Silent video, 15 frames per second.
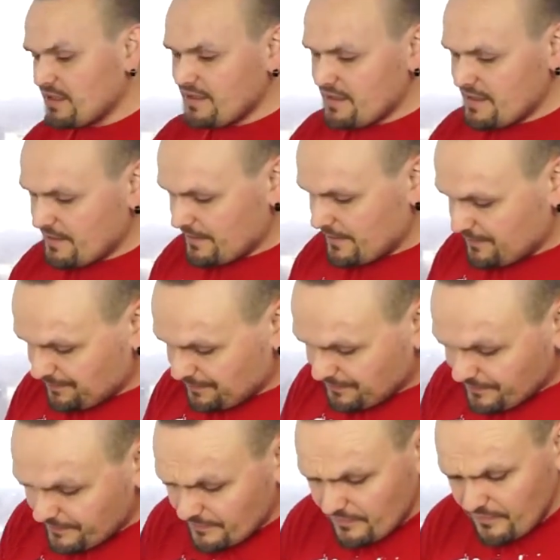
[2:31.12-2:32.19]
finde ist,
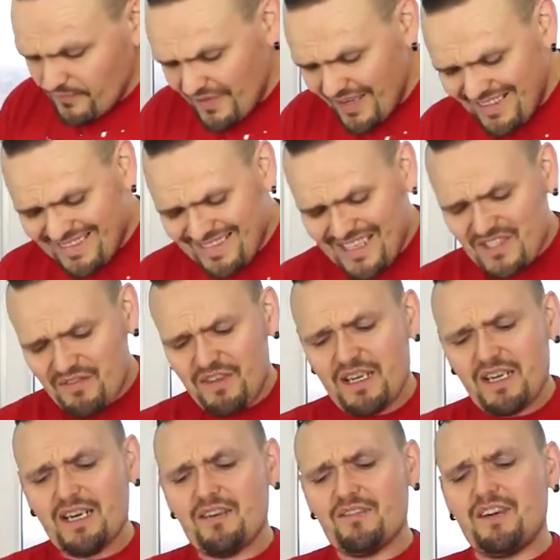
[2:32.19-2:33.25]
dass
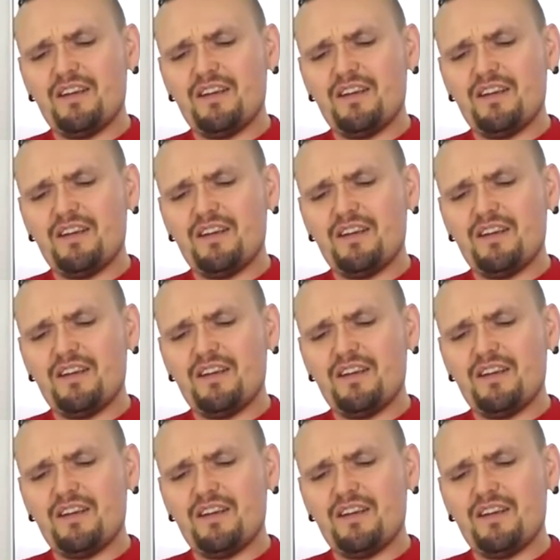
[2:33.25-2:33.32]
wir,